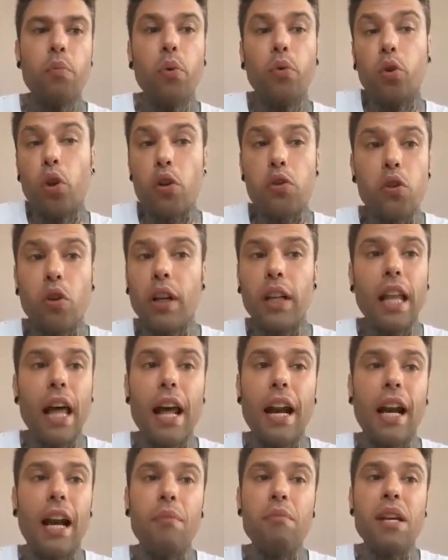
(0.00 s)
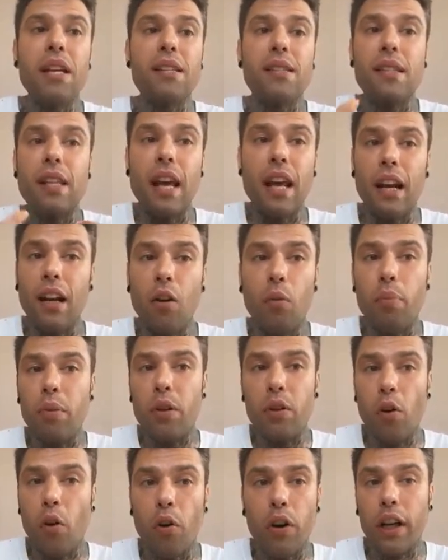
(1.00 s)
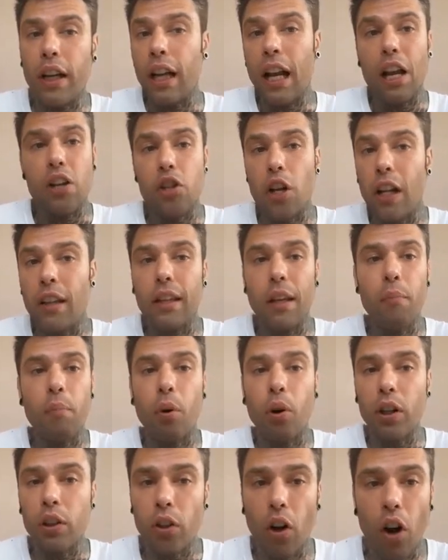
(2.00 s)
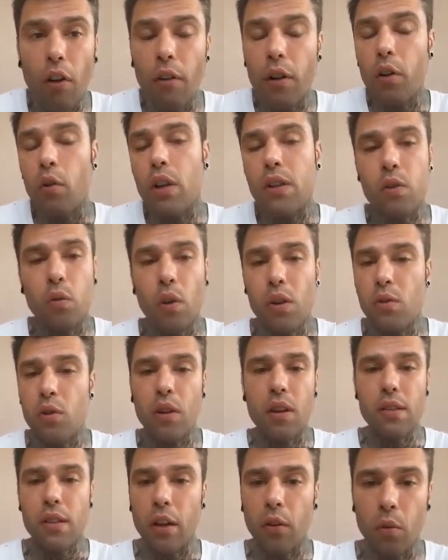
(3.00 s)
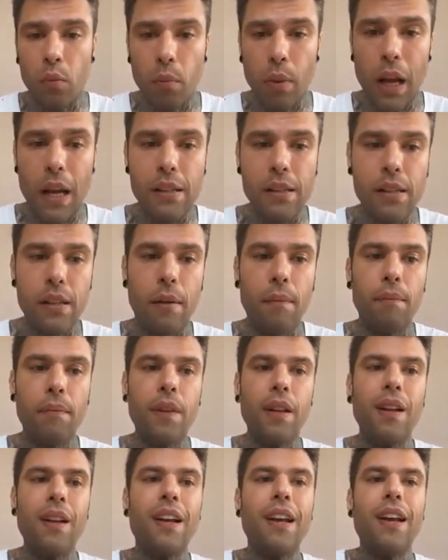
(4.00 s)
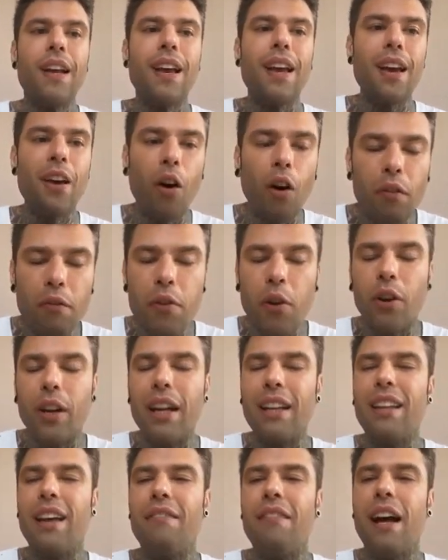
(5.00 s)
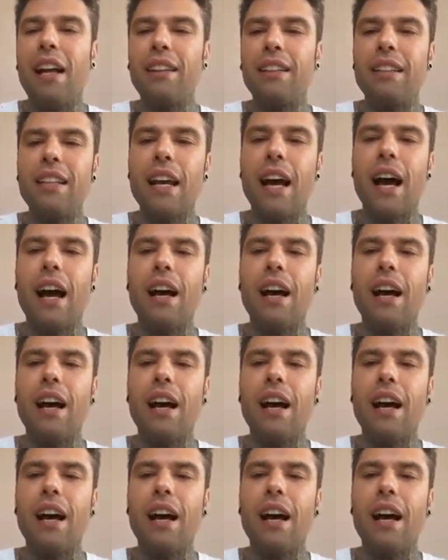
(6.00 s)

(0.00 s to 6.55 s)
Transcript: Piuttosto che dare la mia sterile opinione che lascia il tempo che trovo in una situazione assai complessa. È ovvio che davanti